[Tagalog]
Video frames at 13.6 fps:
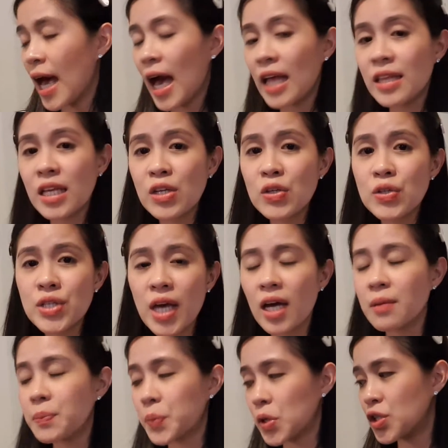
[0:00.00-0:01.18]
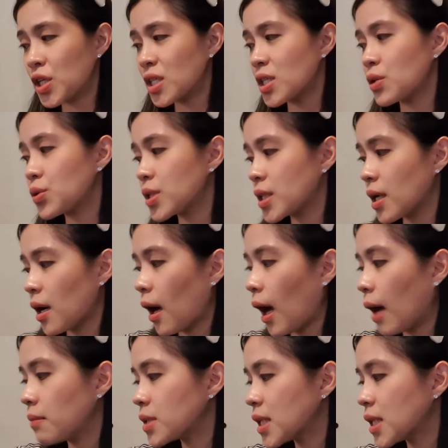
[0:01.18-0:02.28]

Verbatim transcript: and then yung second purchase ko sa um,